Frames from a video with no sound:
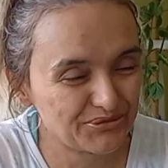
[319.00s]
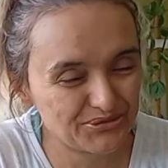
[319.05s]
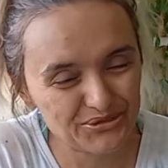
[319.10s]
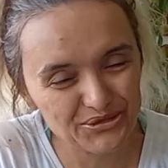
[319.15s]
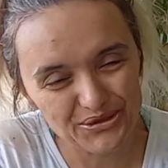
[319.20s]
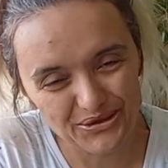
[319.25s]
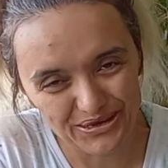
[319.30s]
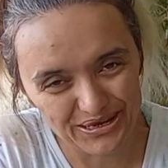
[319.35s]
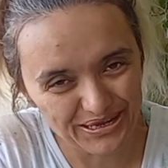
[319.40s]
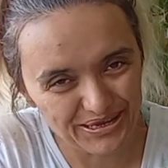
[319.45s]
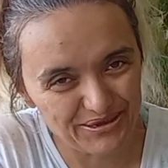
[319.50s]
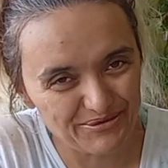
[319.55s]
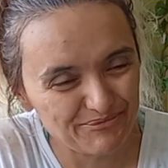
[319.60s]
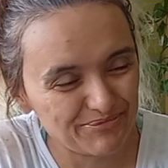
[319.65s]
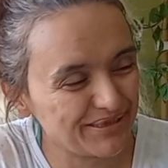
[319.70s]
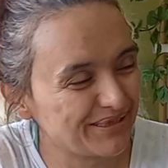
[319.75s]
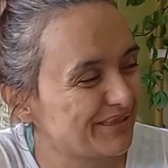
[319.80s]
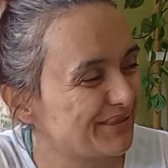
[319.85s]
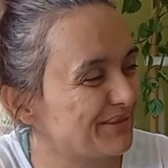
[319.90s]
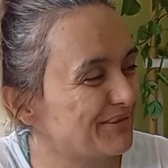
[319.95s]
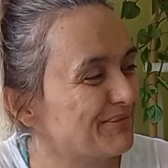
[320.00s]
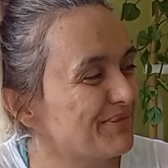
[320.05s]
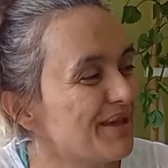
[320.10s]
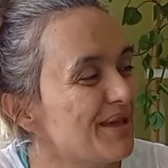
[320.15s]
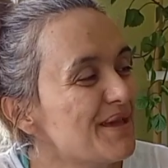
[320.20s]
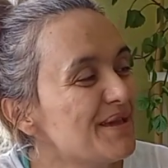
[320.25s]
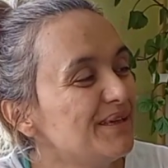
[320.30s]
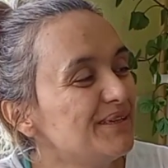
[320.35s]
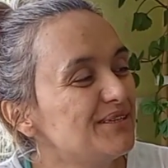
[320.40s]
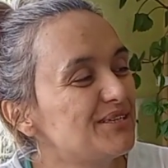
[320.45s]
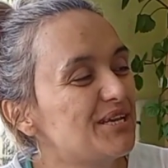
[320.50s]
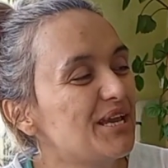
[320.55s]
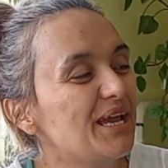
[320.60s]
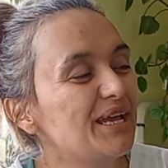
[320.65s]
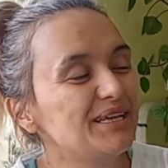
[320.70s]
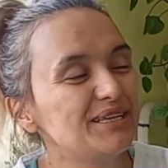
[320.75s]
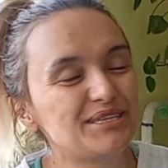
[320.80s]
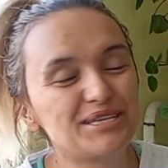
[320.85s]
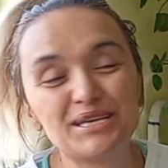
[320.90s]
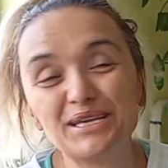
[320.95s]
söyleyemedim.
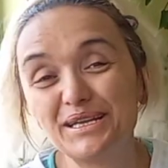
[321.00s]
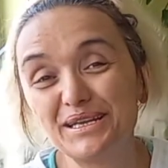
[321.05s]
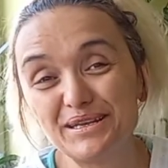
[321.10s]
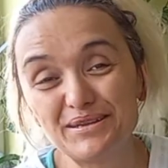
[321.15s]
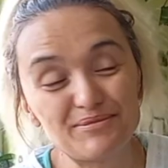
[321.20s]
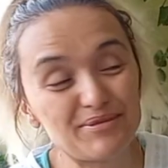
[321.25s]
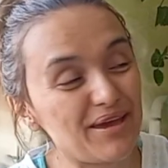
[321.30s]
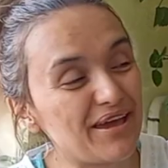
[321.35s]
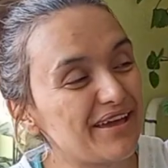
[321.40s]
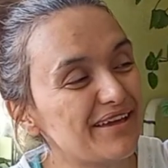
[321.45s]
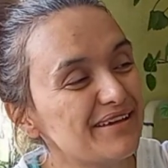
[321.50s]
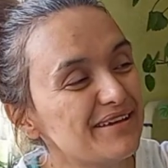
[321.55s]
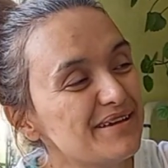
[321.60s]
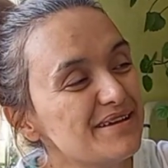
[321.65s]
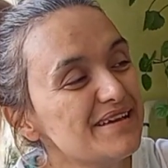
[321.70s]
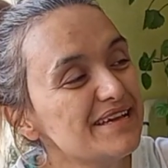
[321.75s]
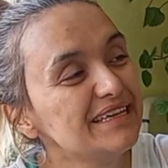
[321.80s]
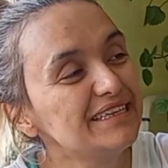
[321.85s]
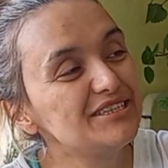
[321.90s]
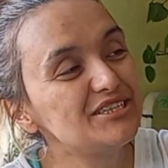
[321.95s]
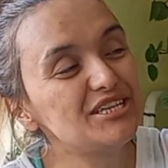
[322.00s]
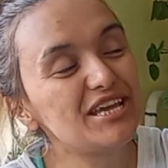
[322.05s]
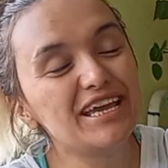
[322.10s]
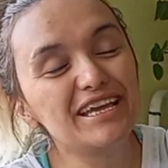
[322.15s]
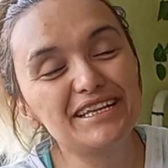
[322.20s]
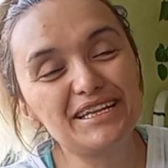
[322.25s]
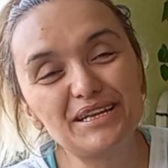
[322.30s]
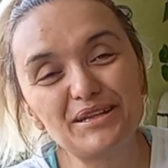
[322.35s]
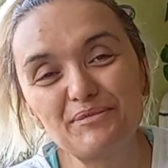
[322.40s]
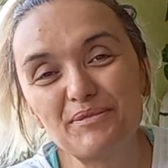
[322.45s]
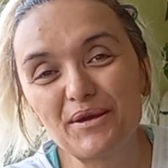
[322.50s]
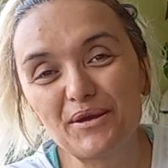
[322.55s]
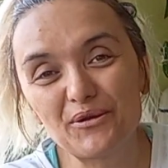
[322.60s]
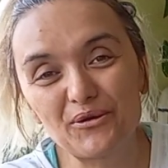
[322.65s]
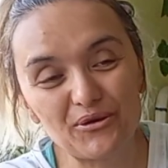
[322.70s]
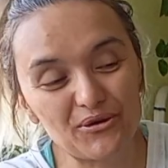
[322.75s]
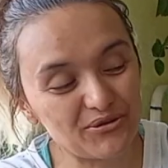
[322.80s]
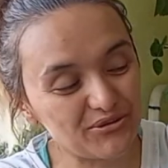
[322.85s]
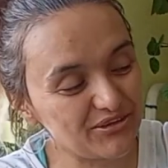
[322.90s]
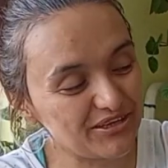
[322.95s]
çilli ve çilli
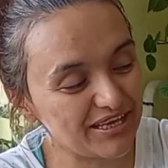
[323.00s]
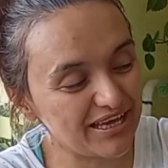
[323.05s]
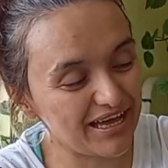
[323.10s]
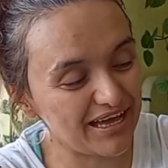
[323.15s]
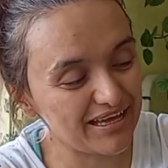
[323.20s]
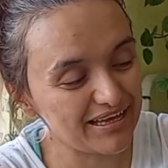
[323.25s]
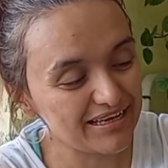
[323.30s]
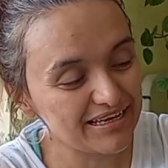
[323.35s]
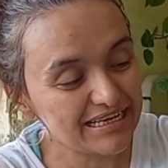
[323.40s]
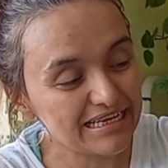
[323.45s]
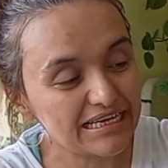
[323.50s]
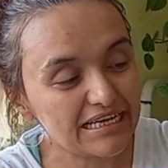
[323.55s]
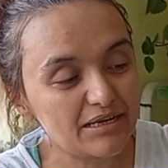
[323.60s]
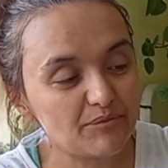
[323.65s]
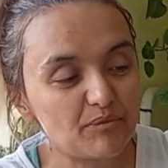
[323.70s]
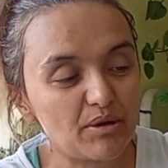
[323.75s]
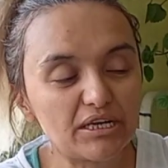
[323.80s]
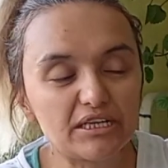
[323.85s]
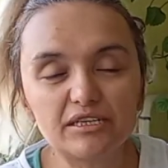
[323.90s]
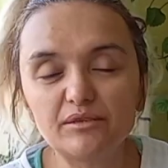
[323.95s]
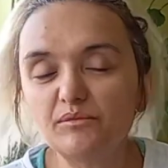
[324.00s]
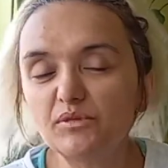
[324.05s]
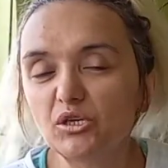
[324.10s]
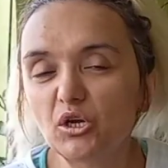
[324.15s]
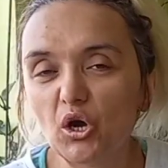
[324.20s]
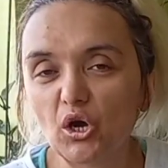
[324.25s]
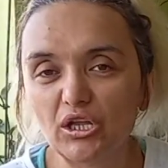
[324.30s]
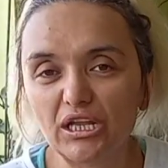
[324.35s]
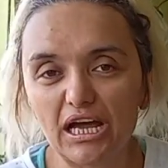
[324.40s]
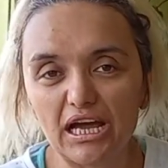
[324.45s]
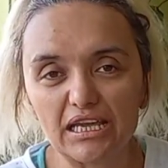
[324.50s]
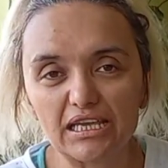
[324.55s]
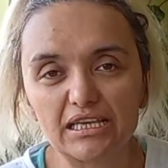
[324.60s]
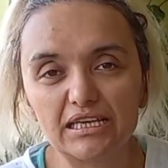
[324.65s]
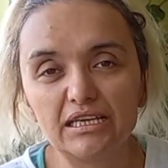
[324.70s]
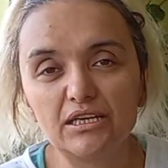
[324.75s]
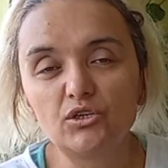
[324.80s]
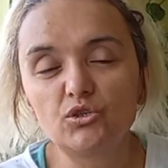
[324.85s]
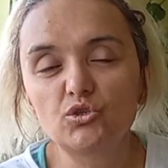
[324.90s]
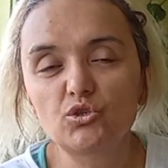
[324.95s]
begonya bakımı kolay.
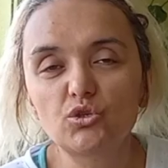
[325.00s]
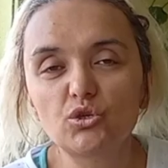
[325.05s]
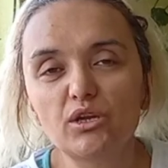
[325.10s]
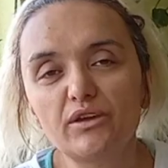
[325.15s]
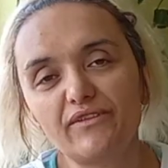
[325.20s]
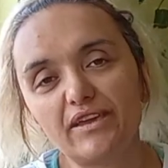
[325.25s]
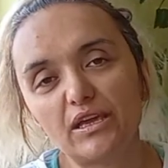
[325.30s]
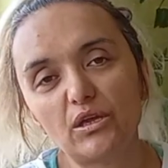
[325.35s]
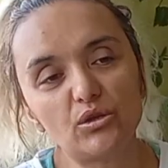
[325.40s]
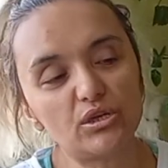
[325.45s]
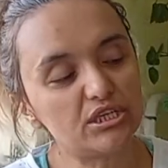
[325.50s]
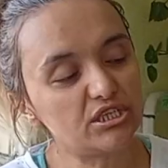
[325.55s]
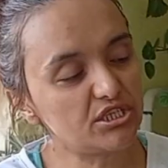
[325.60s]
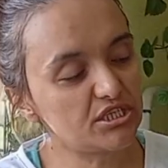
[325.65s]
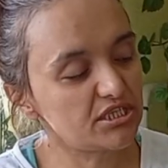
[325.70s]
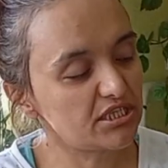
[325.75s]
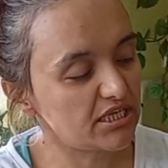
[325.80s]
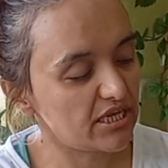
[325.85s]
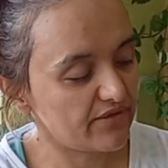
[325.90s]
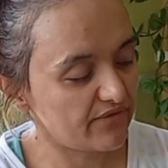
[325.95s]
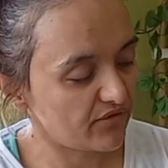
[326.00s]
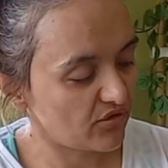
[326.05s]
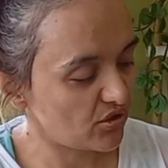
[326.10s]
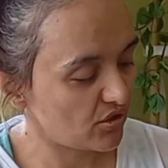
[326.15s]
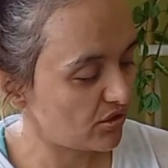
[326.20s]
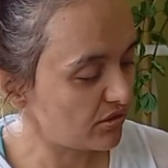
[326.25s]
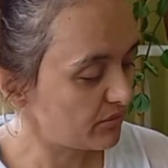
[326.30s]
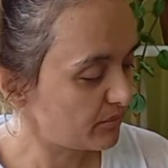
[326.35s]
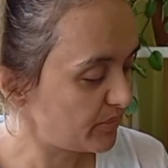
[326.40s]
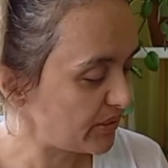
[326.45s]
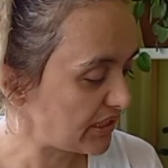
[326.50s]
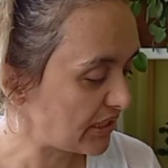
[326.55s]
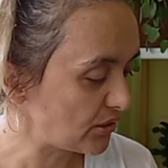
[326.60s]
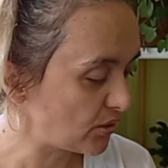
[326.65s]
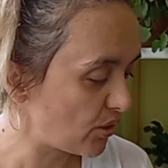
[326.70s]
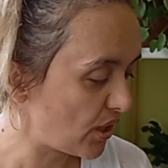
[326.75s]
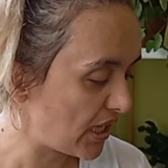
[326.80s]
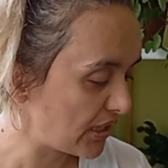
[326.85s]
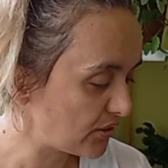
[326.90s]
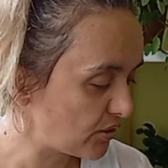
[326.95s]
Suyu ve güneşi seviyor. Bir de
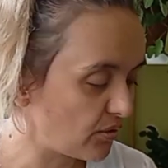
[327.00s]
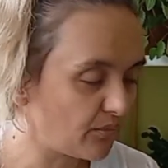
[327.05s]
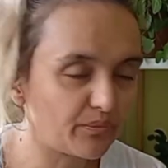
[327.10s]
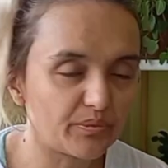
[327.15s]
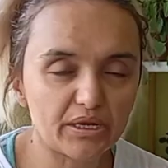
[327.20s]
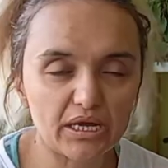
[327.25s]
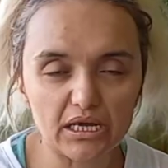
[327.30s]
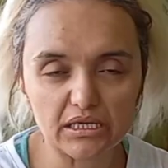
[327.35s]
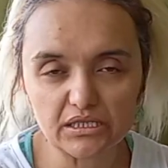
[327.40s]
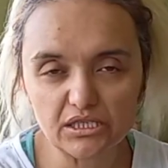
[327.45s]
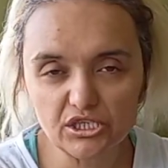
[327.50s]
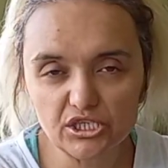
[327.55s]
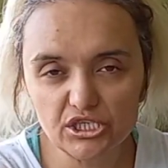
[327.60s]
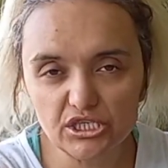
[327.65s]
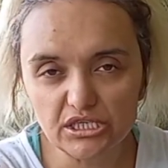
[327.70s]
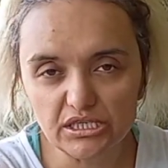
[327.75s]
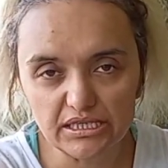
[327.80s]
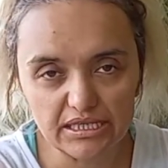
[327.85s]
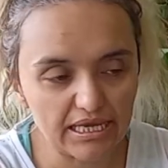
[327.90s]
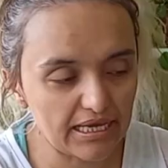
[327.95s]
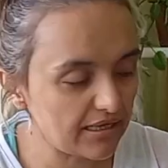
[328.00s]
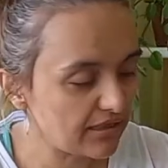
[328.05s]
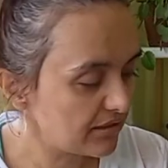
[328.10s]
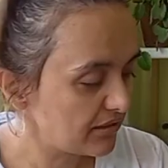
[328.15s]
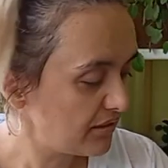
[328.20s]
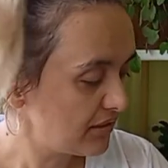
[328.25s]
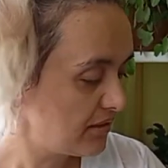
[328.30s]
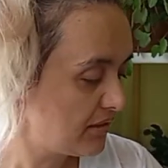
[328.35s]
doğal toprağın içinde